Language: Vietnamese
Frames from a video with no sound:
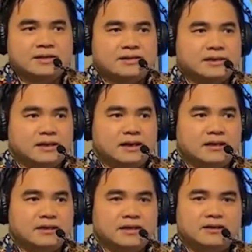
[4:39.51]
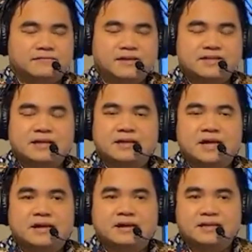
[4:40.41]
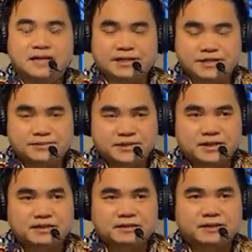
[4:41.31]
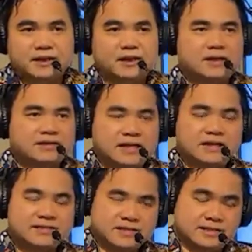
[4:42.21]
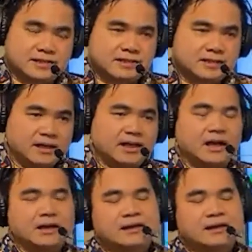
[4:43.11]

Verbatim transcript: là nơi phát sinh ra đàn Gibson đó Tennessee à